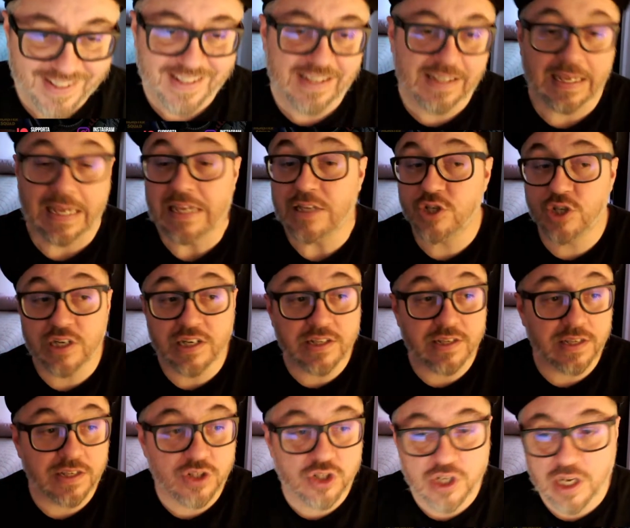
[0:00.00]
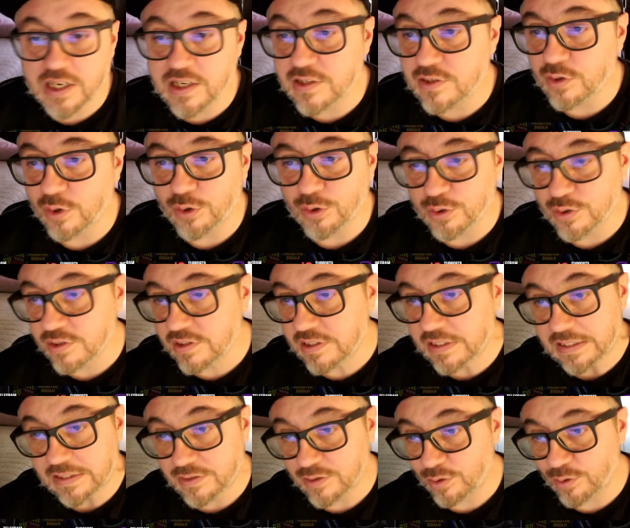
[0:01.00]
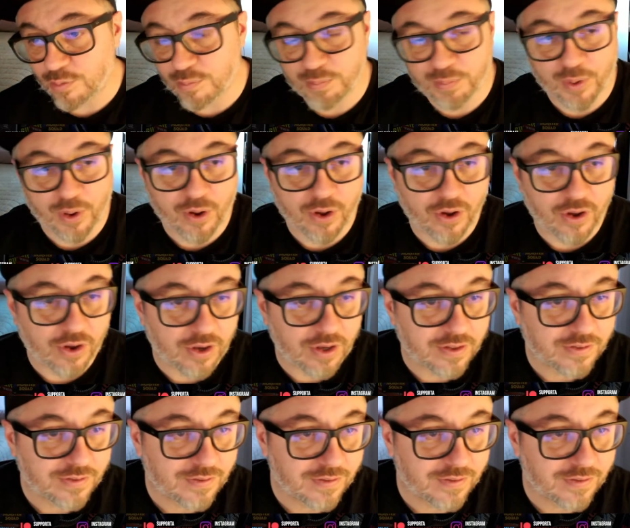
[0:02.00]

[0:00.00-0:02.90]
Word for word: E i geni, i geni sono così, sono un po'...